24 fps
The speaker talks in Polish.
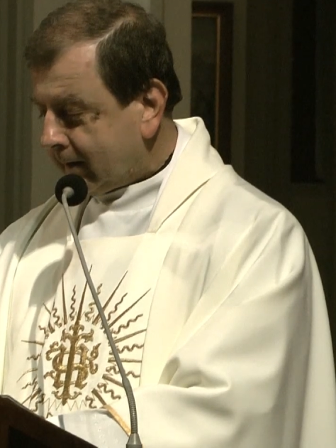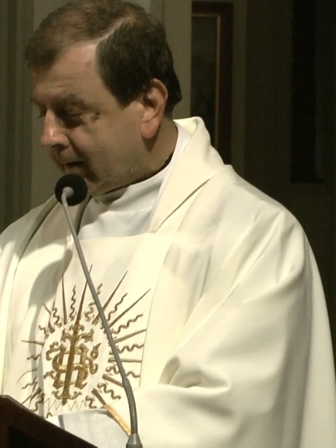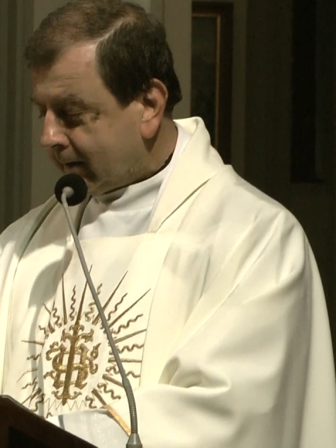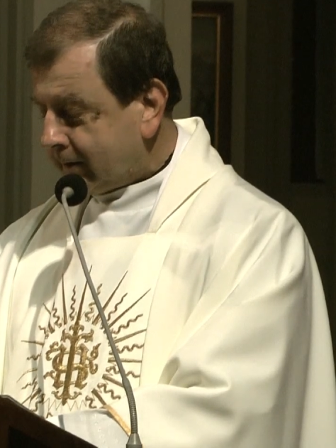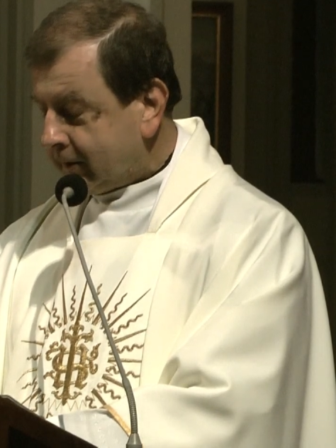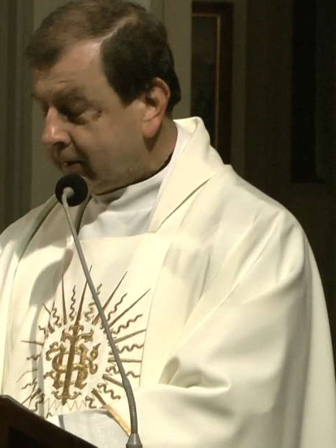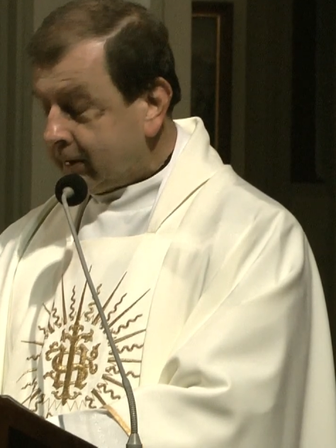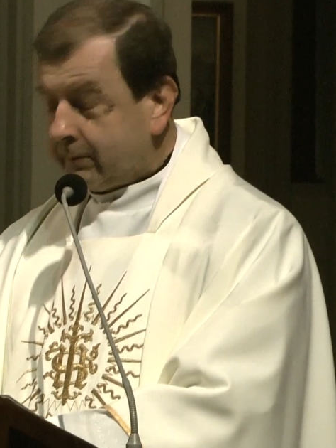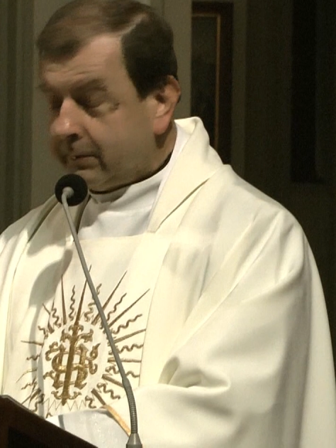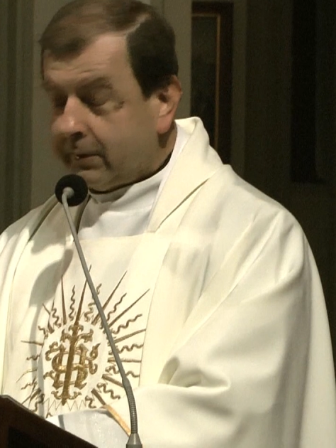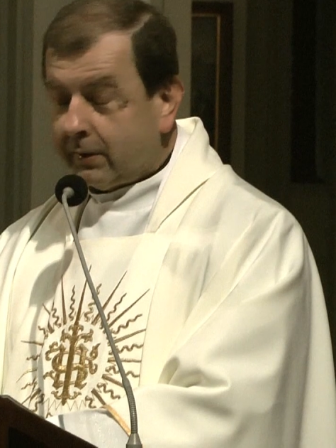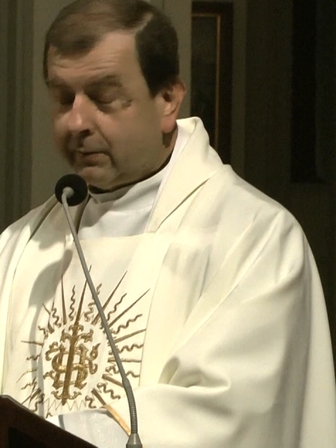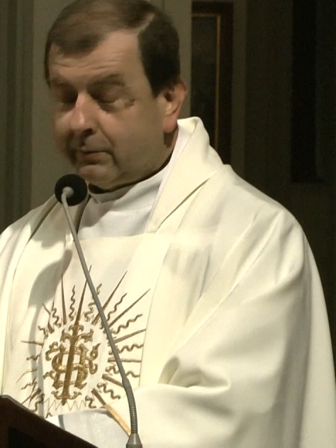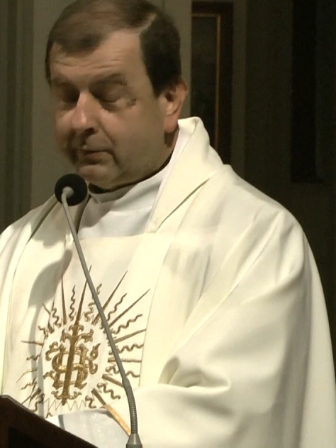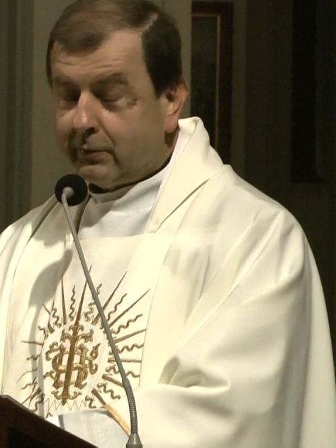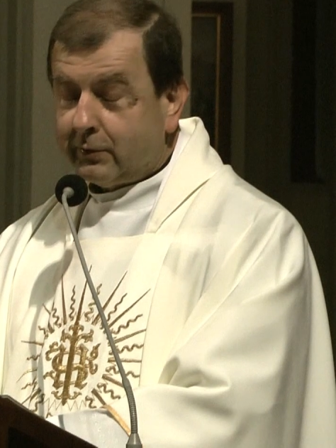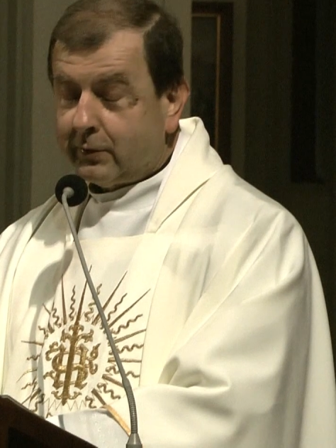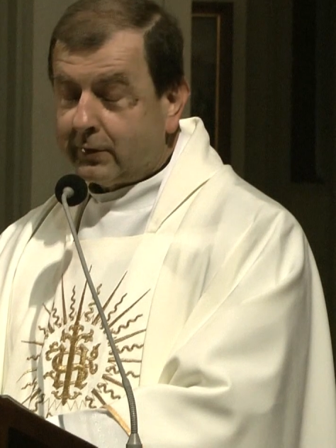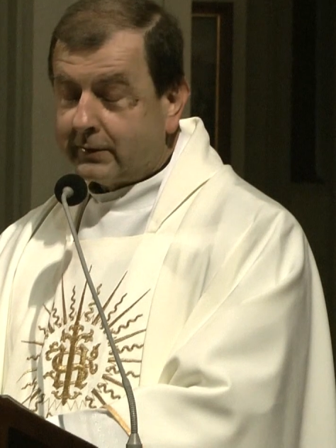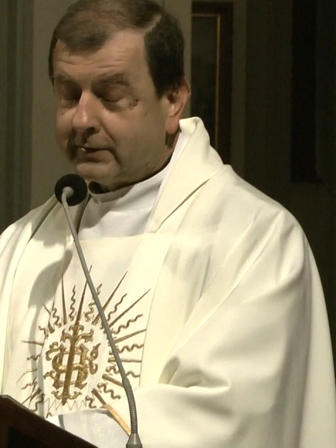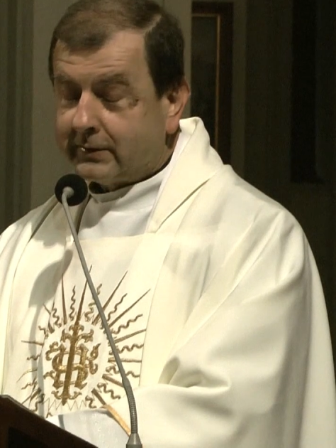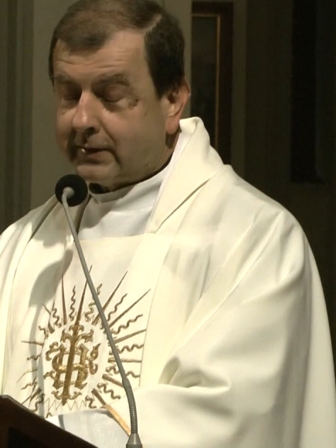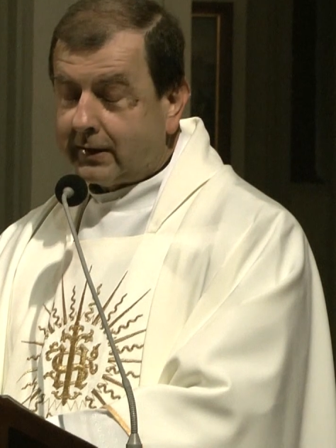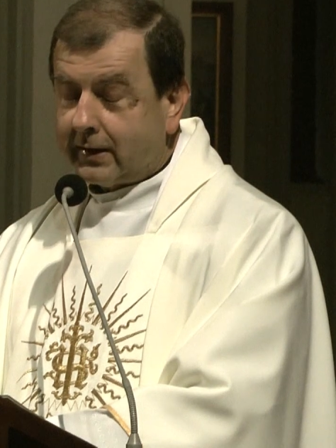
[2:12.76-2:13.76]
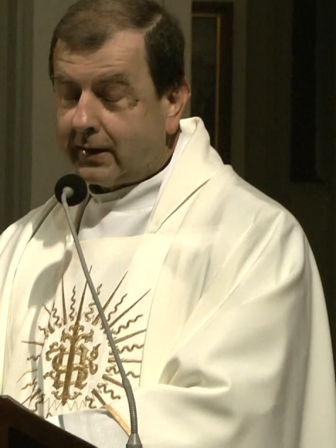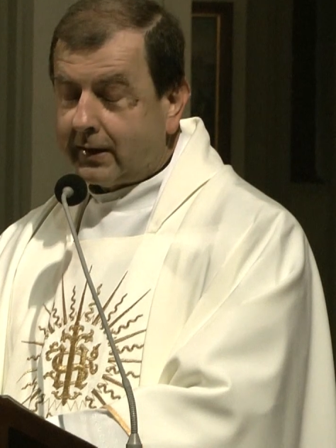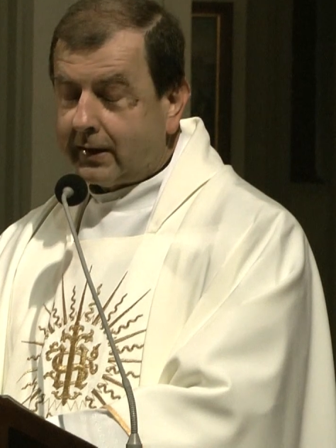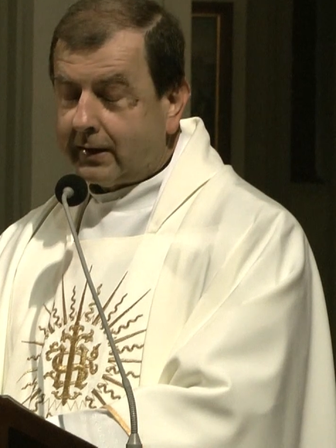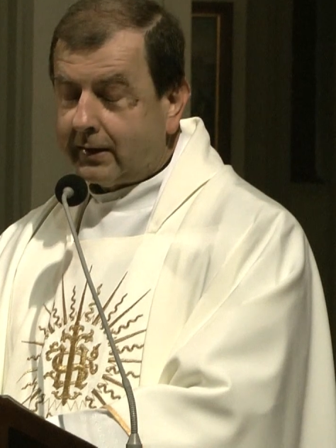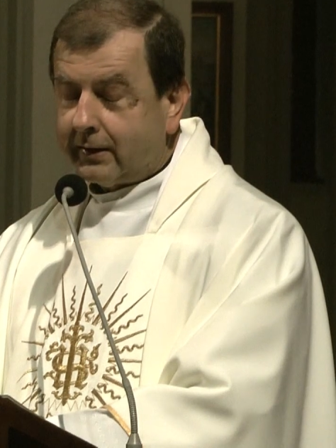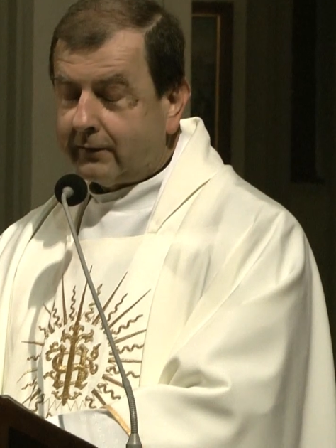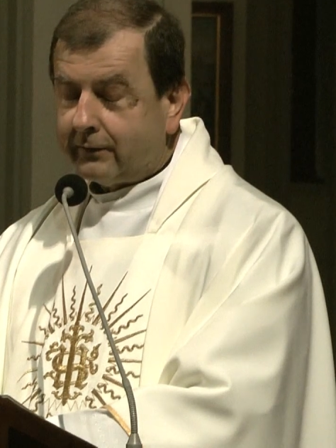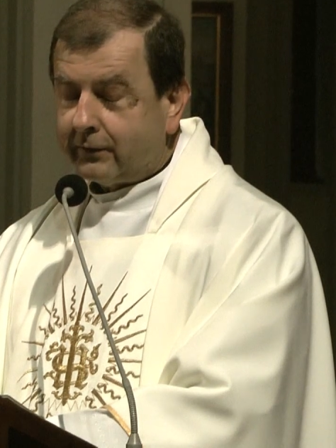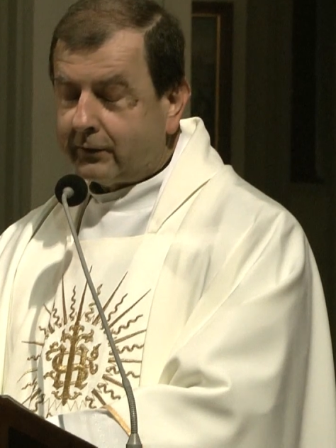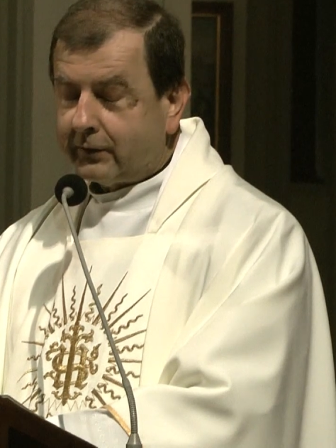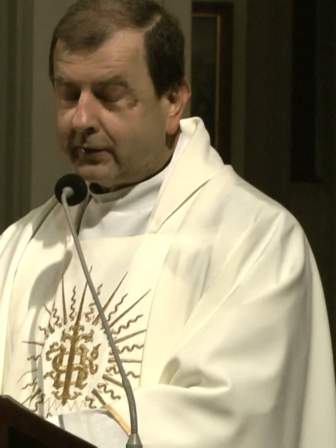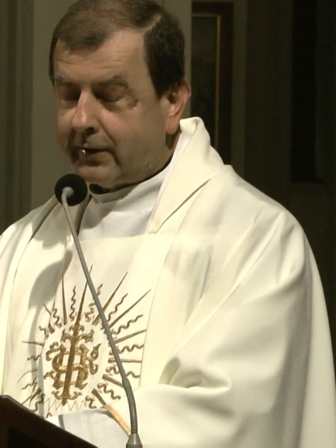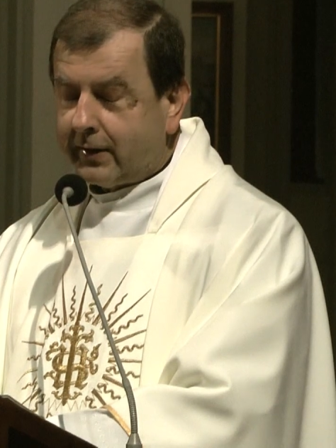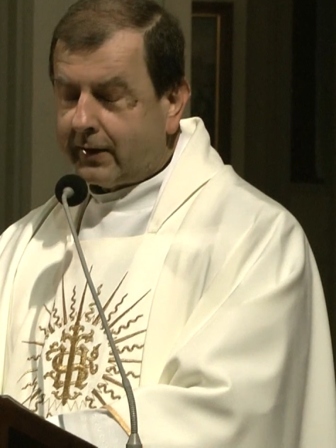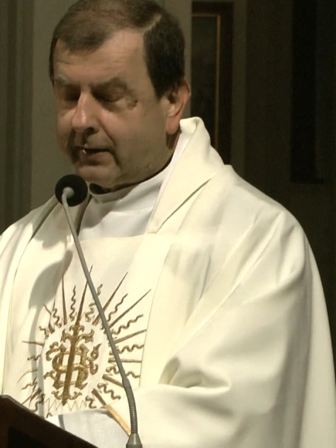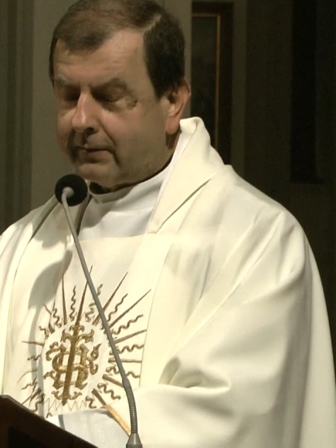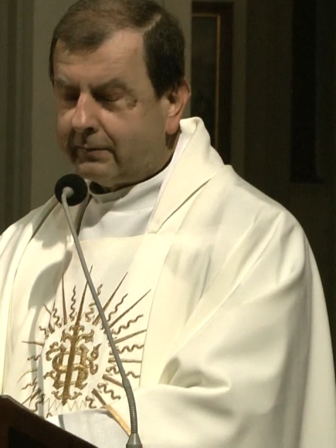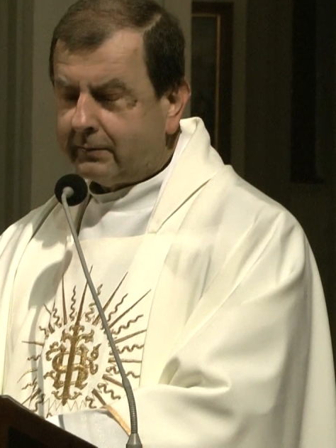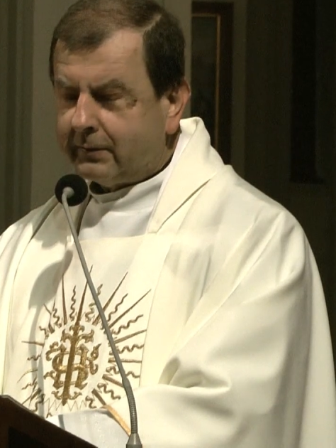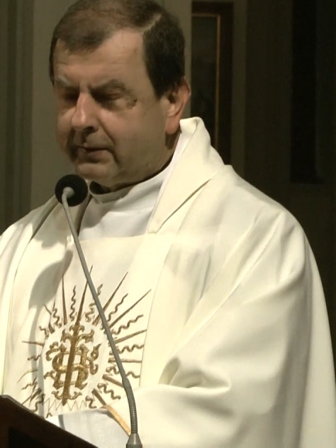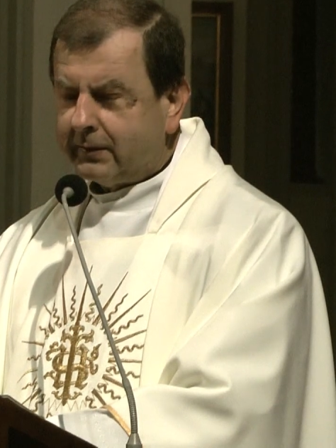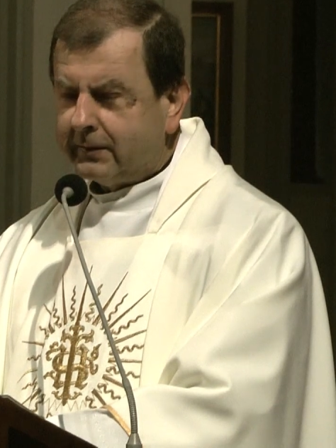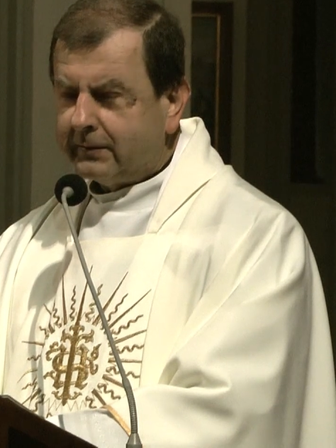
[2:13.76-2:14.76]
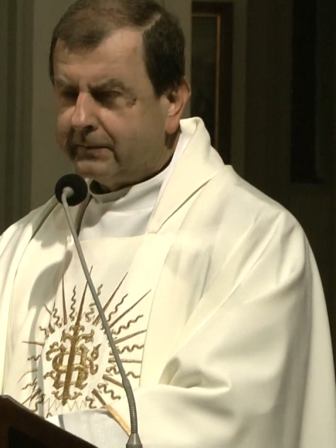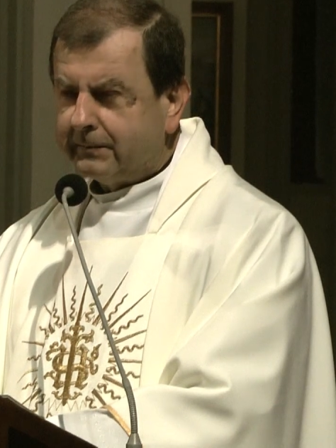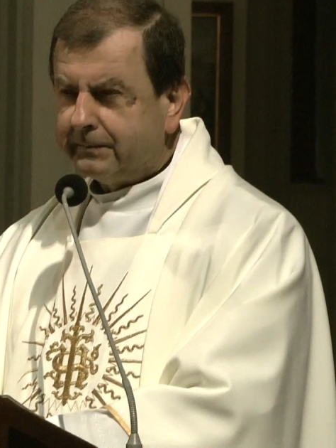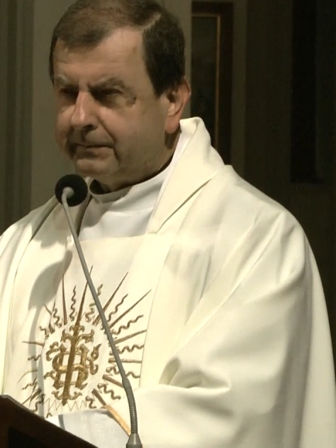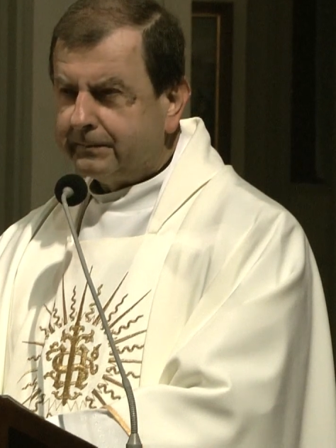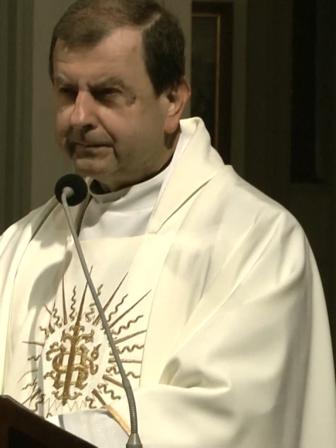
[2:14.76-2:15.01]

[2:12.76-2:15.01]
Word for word: ziemia była zalana wodami.